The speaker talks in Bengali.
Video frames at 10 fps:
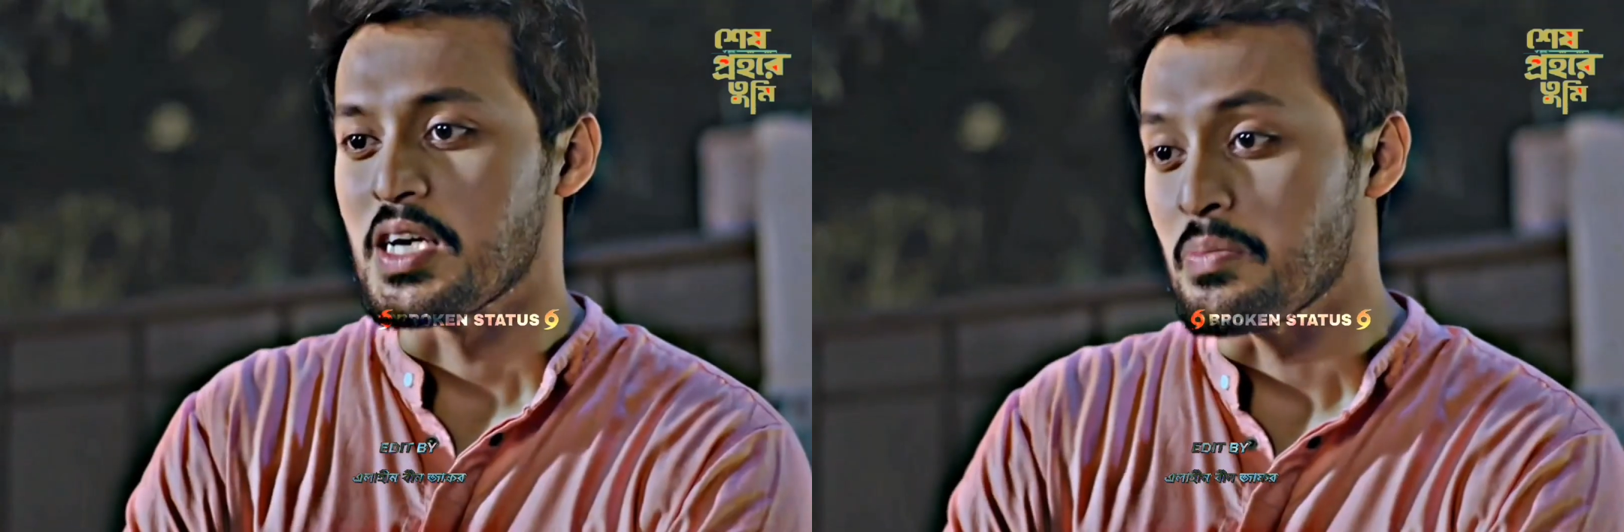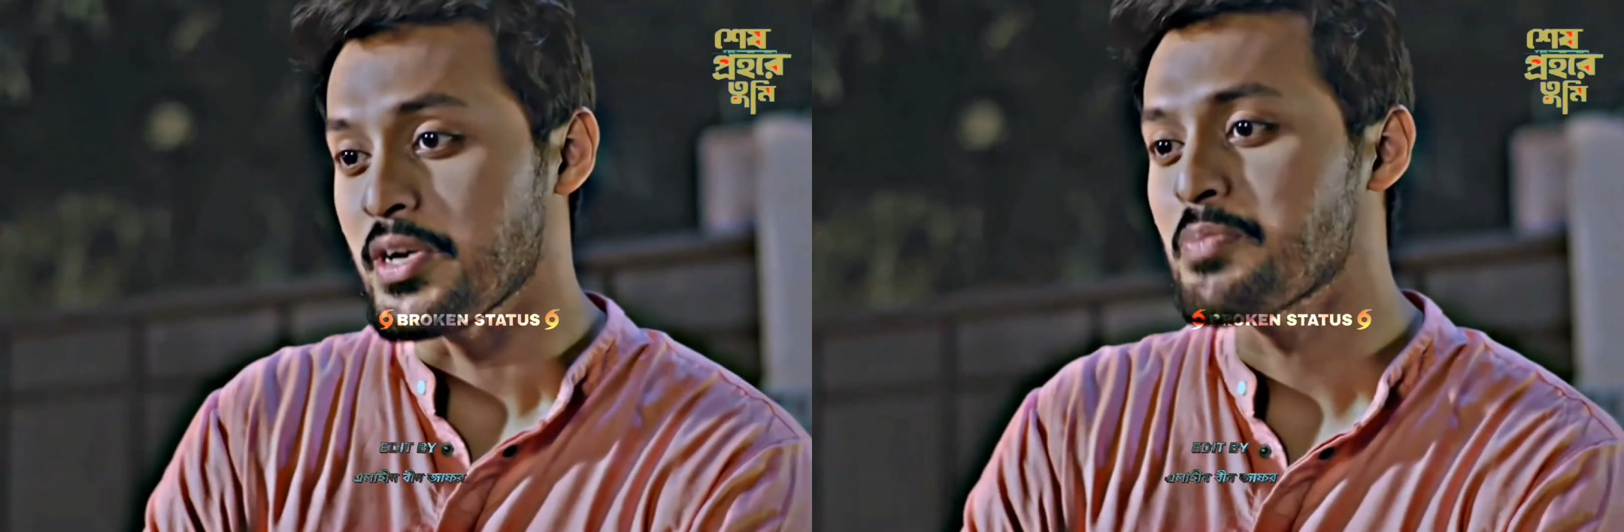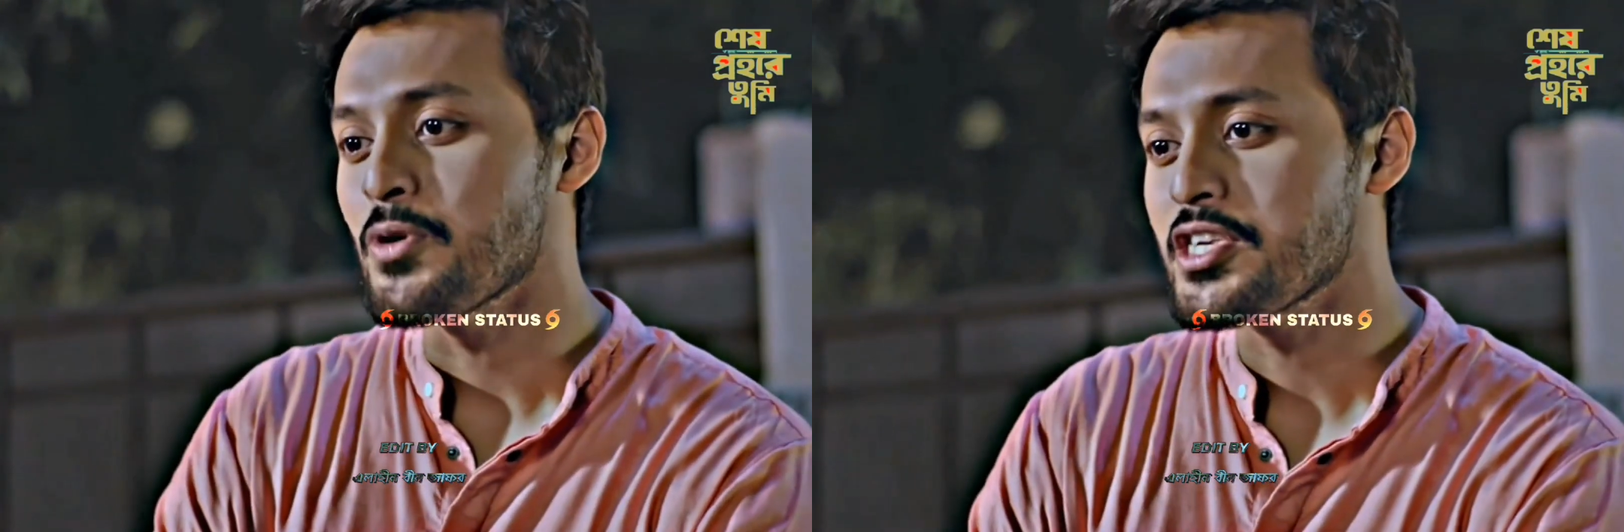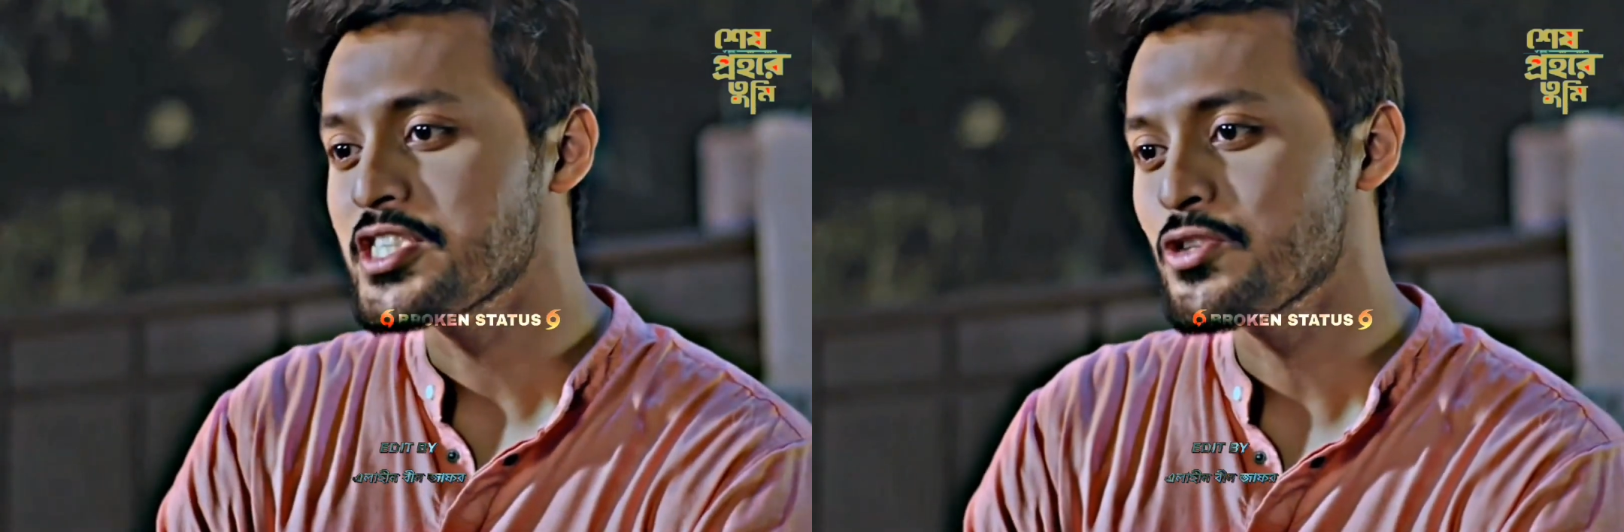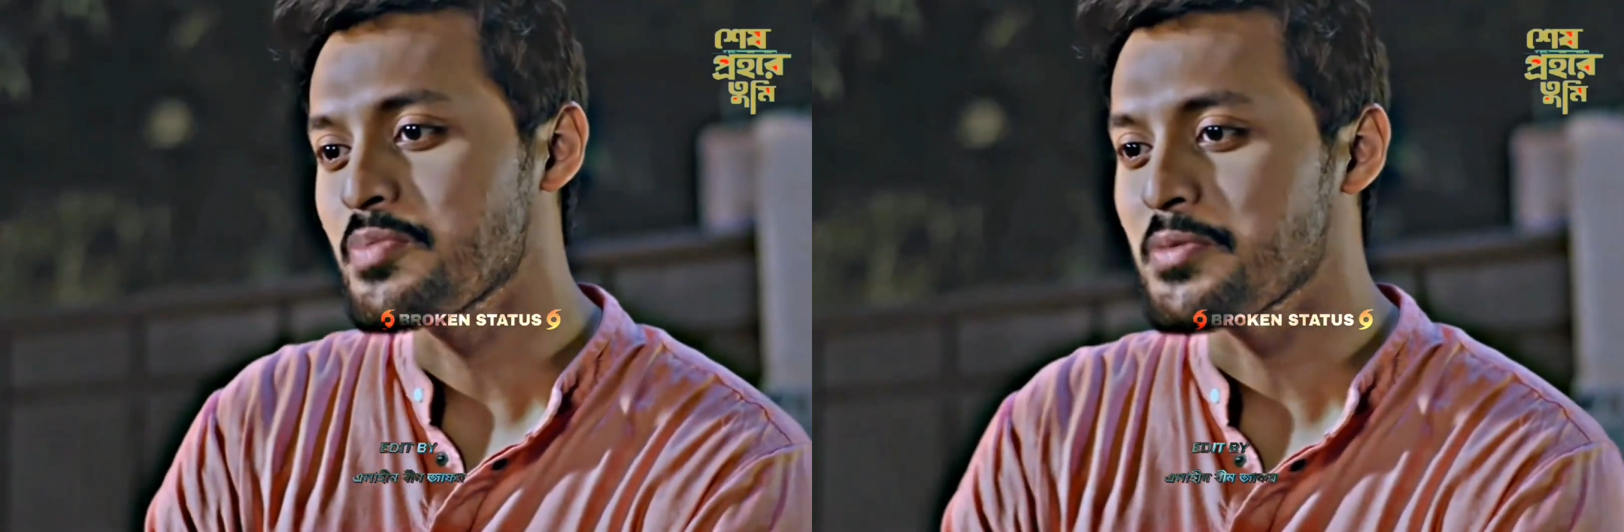বিয়ের পরে
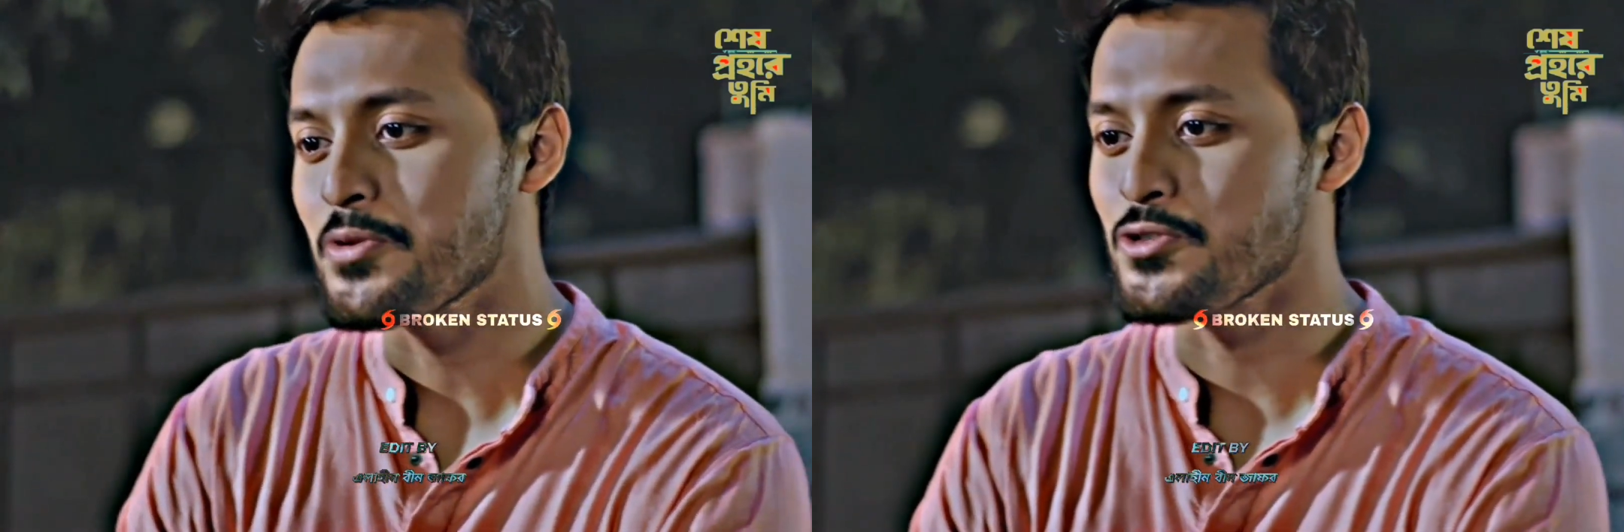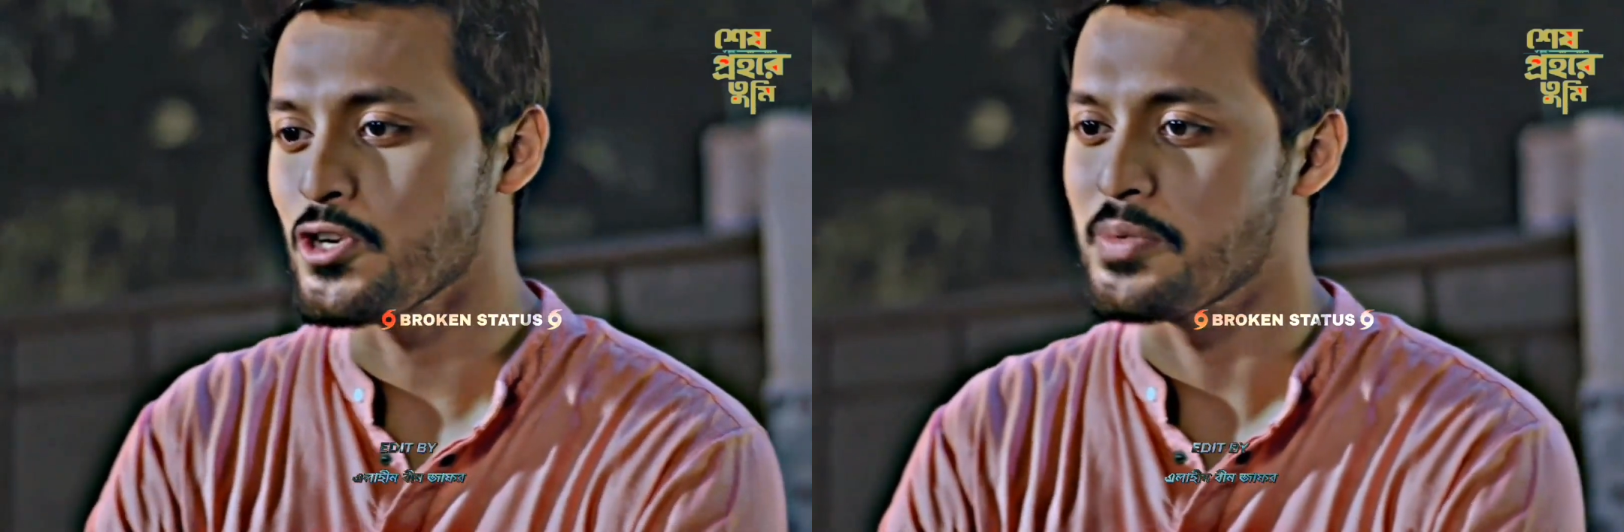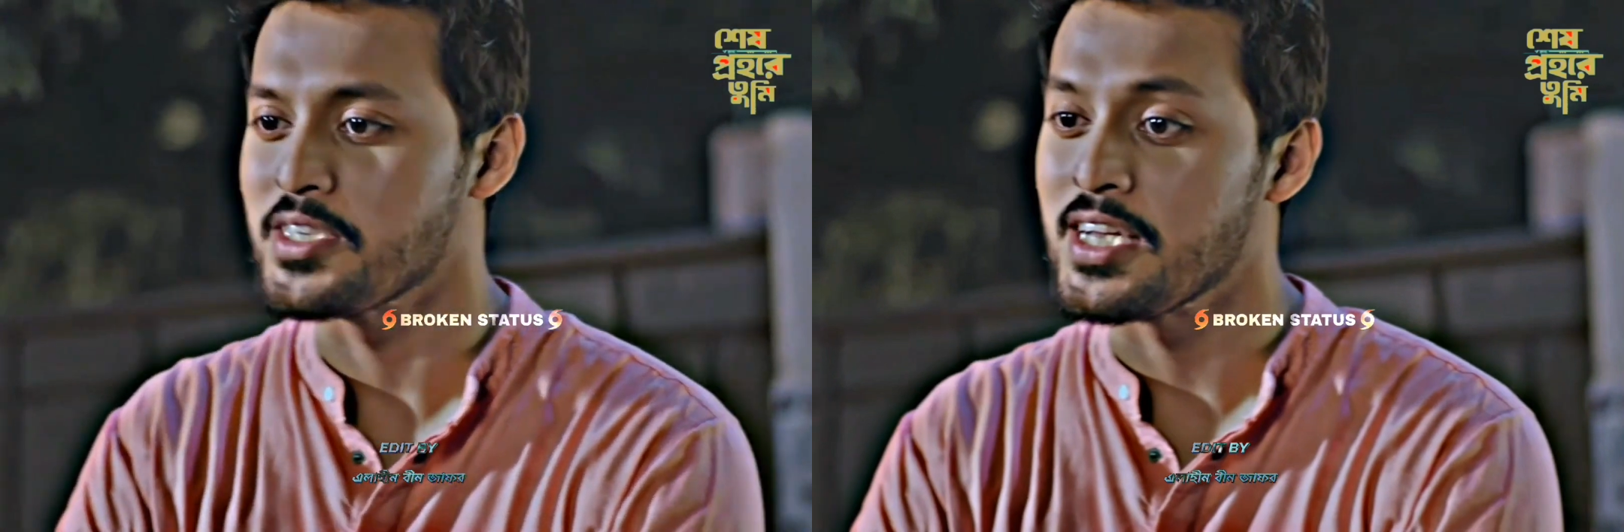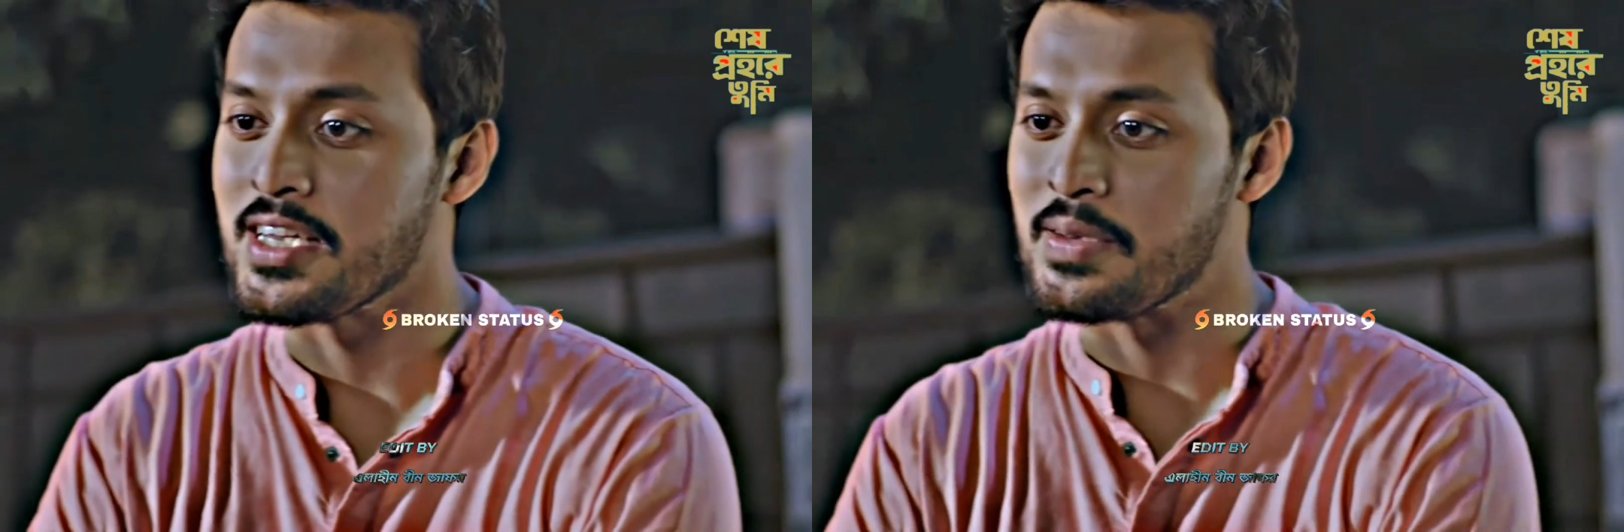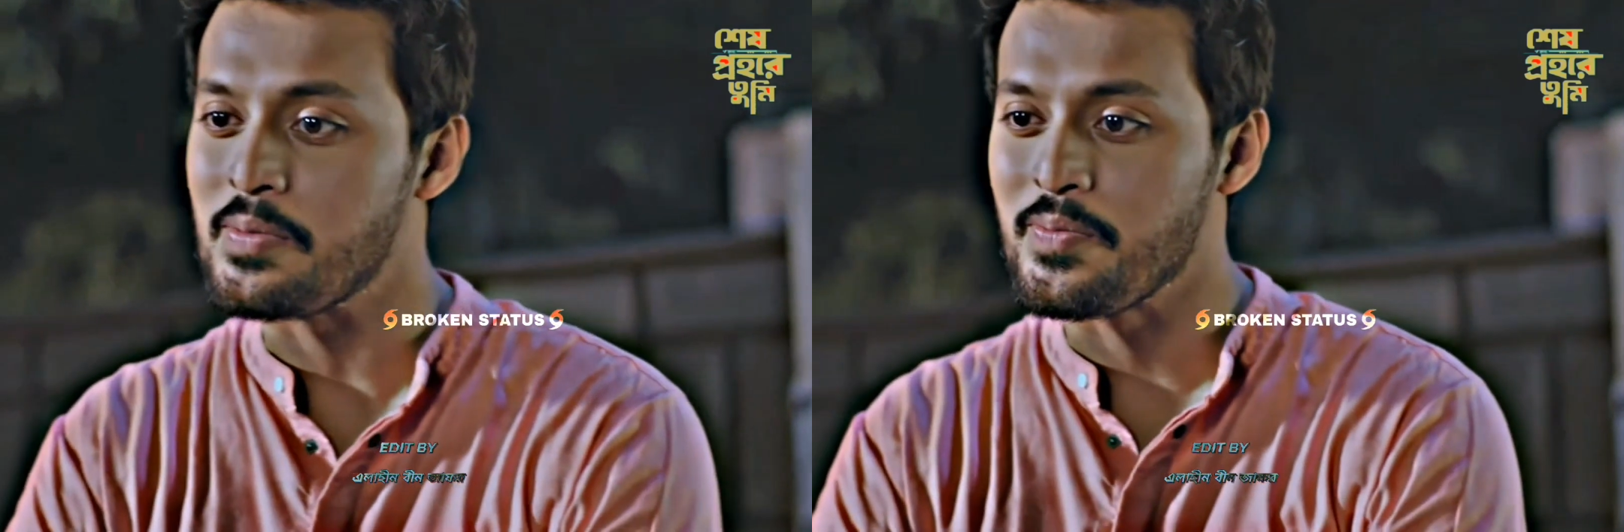যেহেতু প্রেম করতে হবে
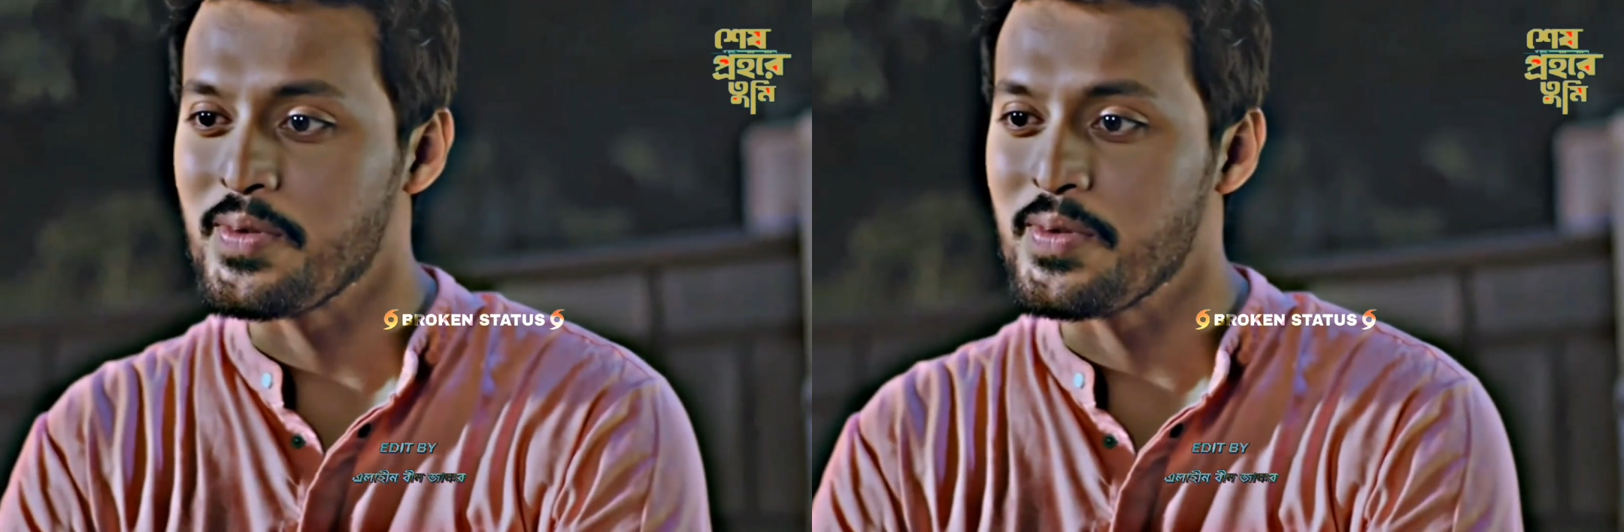তাহলে